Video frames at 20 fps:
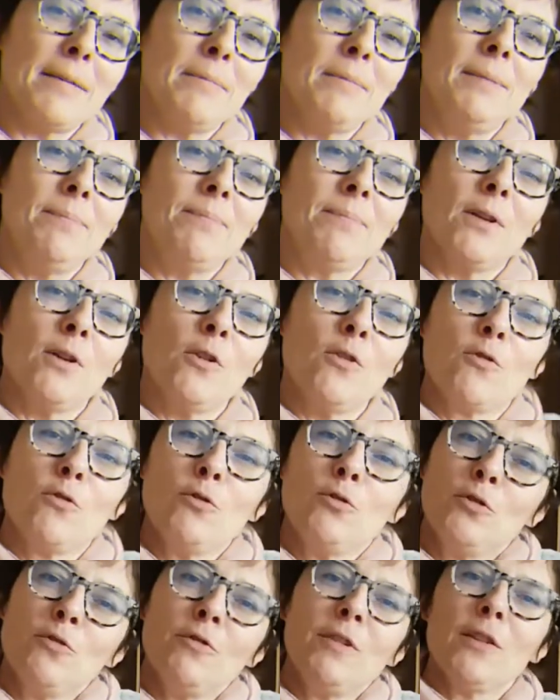amis, le
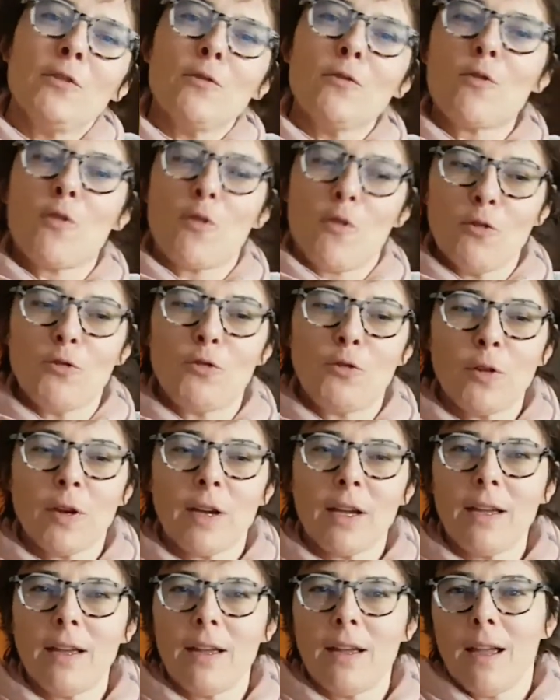kudzu vient donc
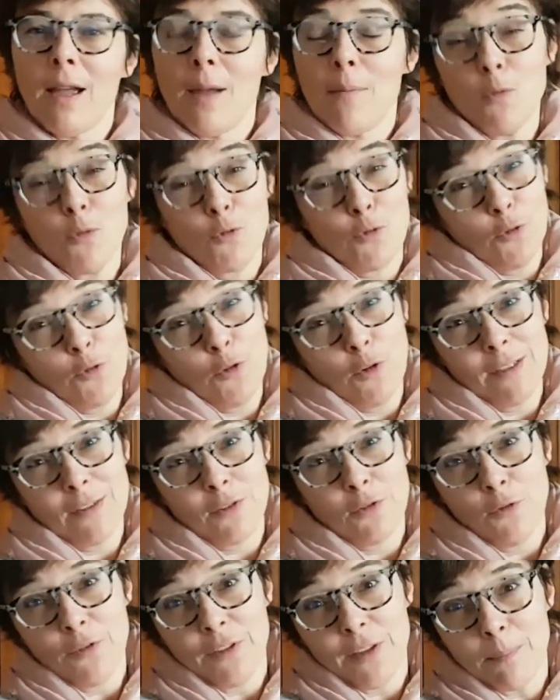clôturer mon tour
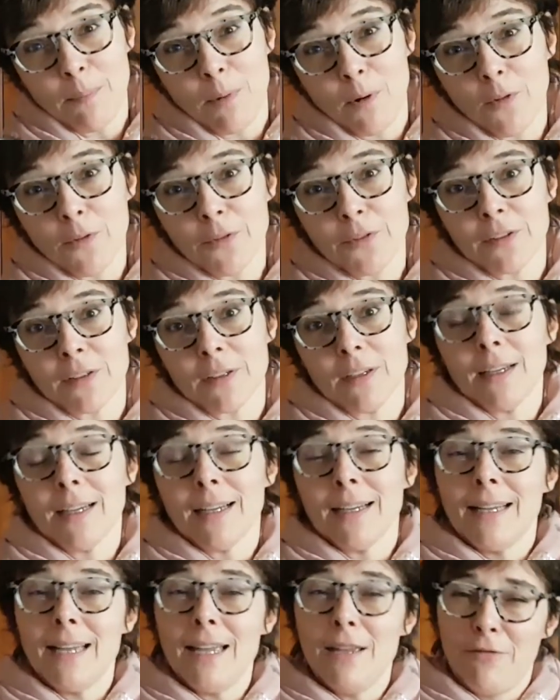d'horizon des plantes
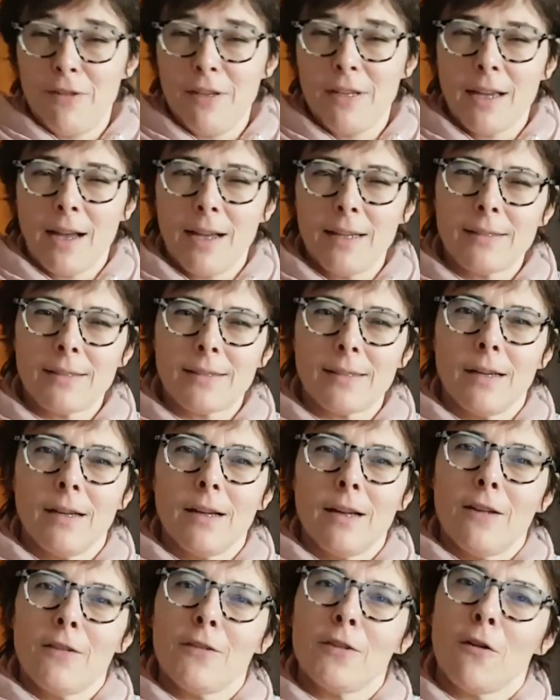efficaces
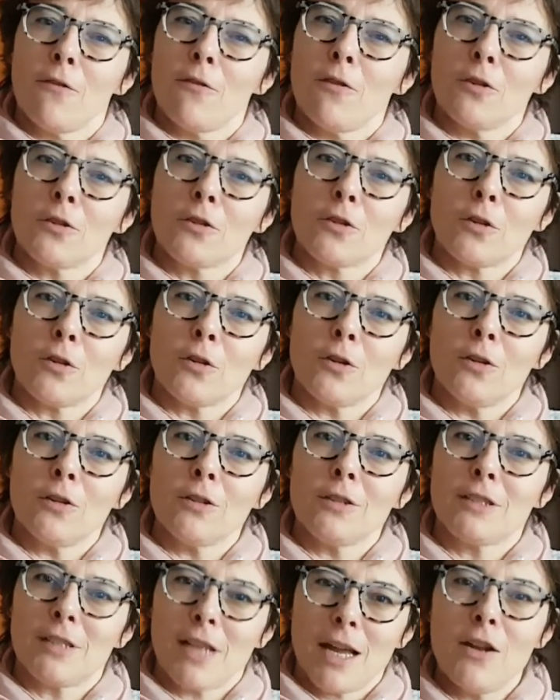dans votre
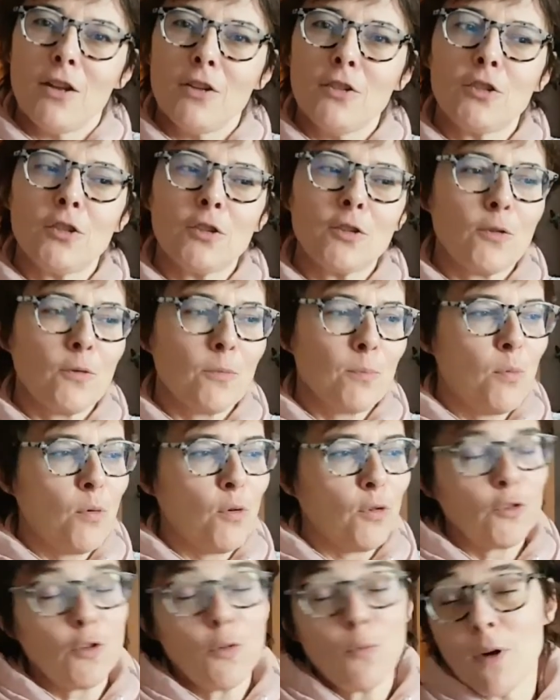euh, challenge
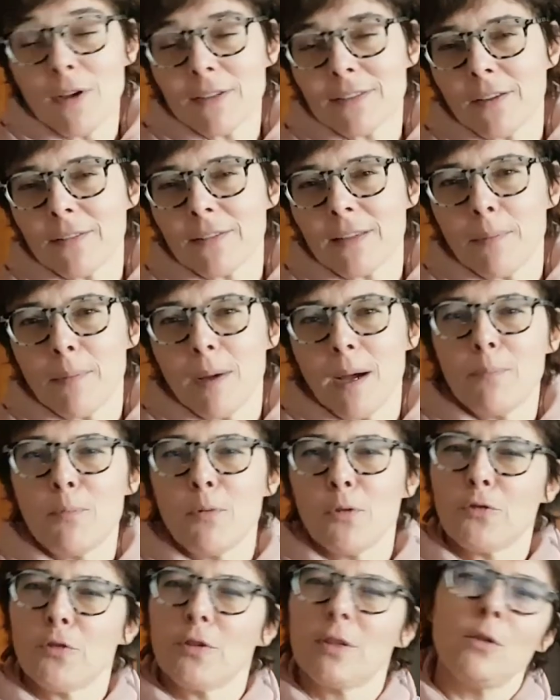pour ce mois sans tabac,
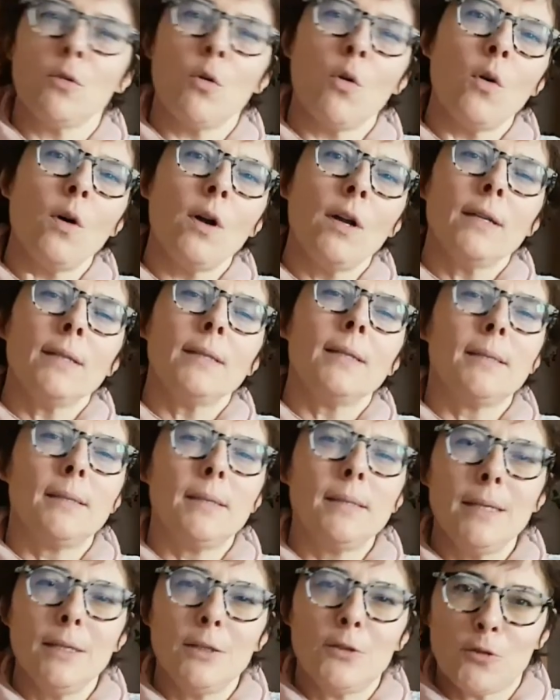pour ceux qui ont
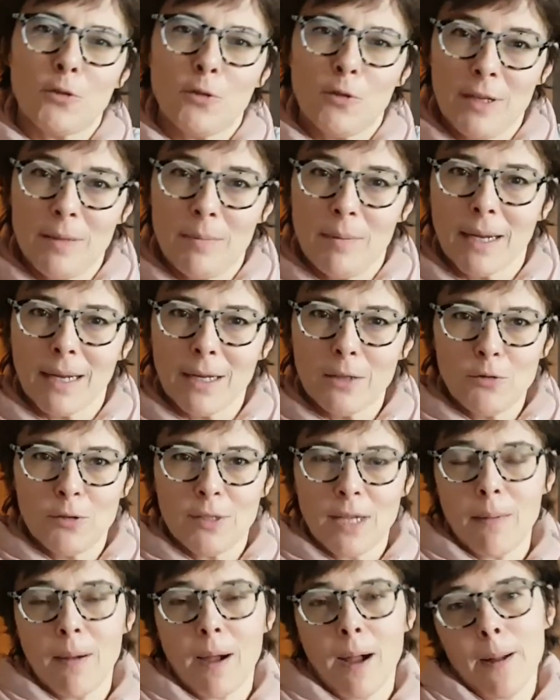décidé de se libérer du
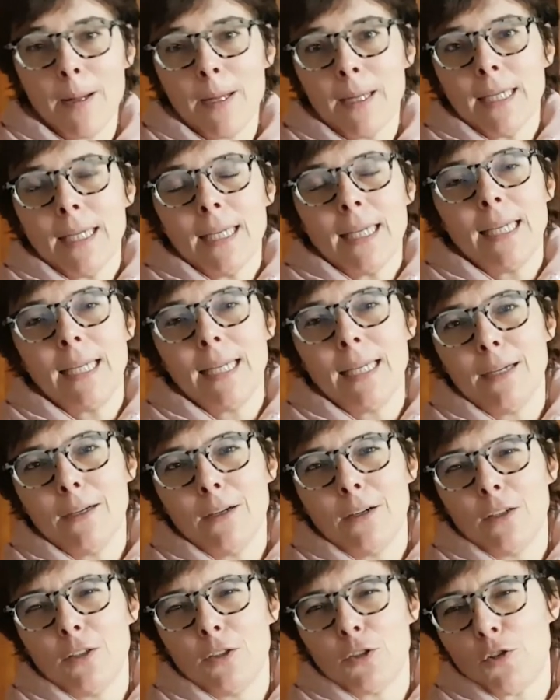tabac. Et
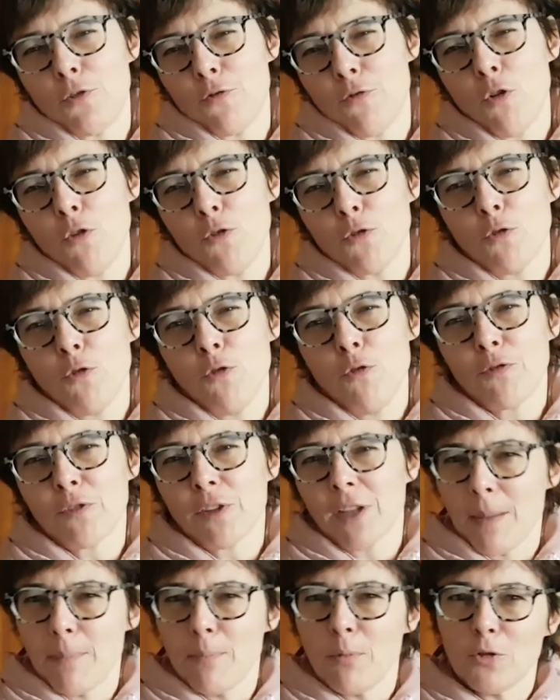euh, je vous retrouve
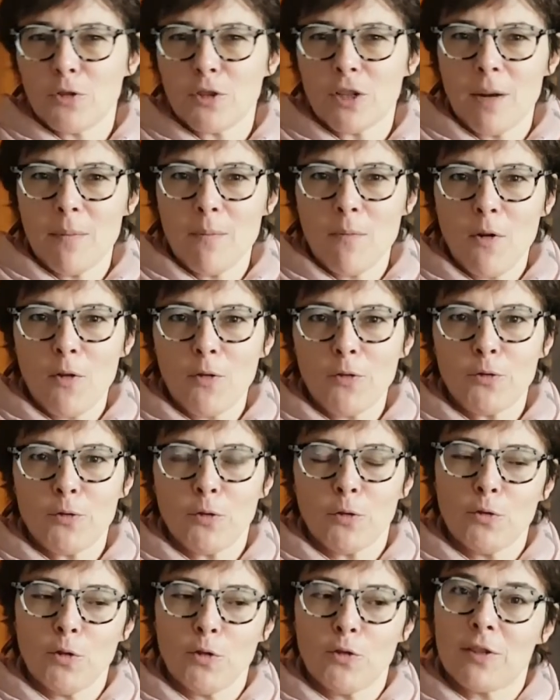très prochainement
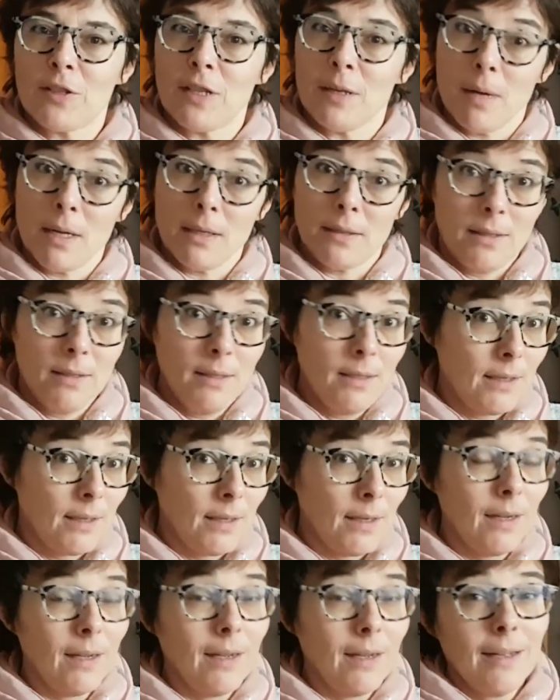sur d'autres thématiques
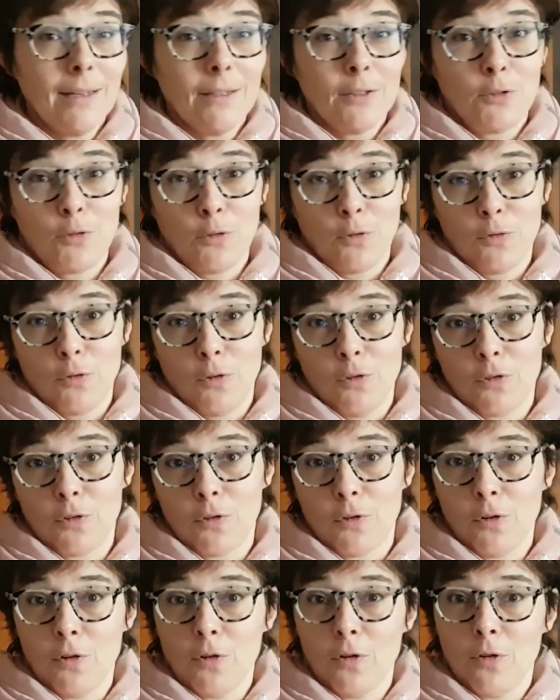sur
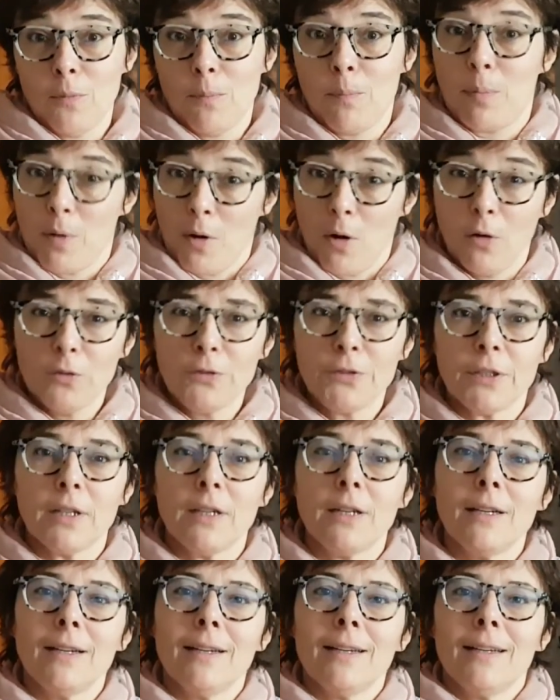d'autres euh, plantes,
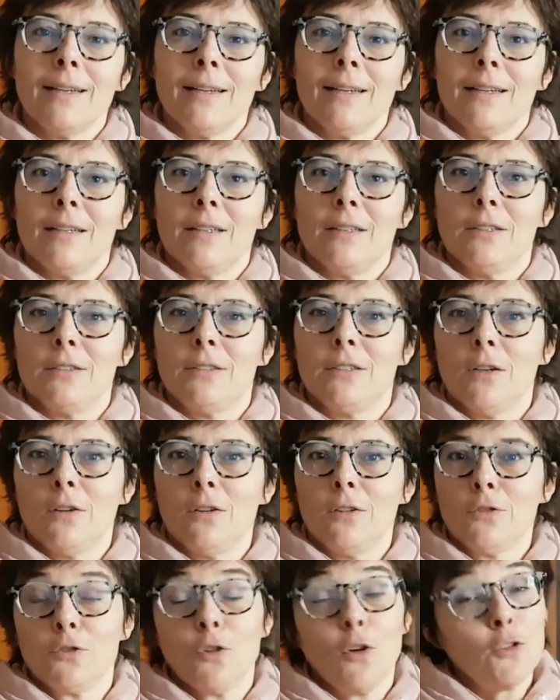euh,
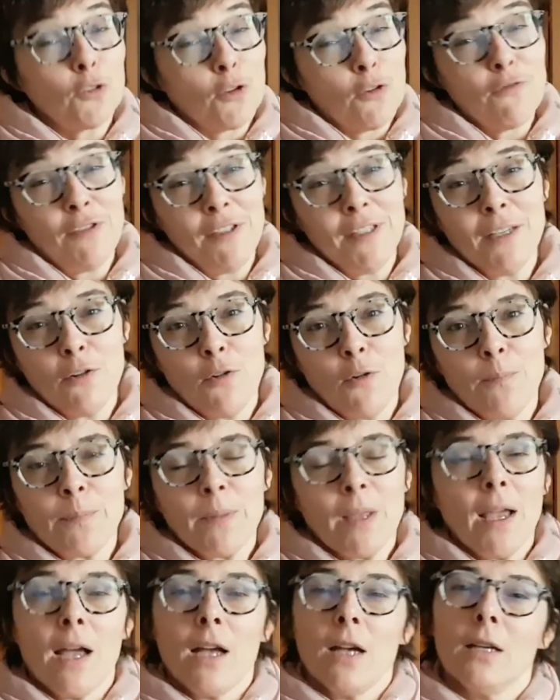dans d'autres vidéos.
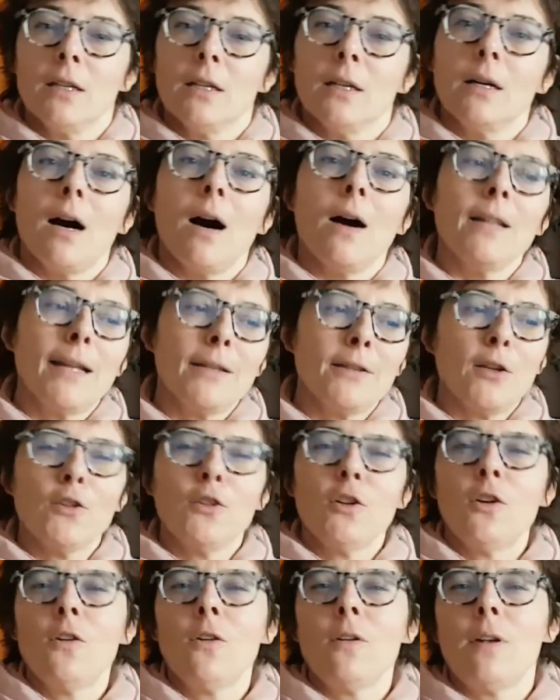En
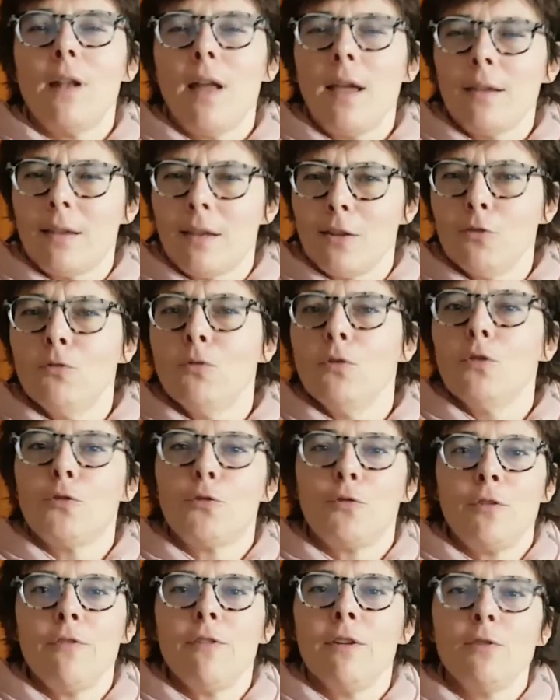attendant, likez-nous,
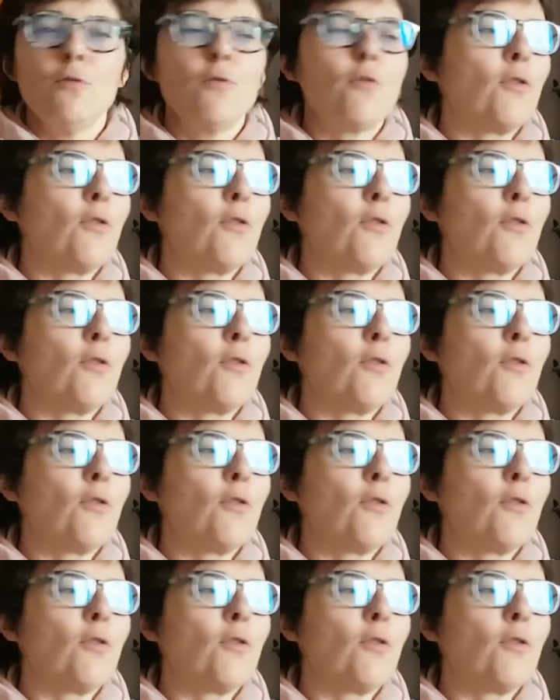suivez-nous,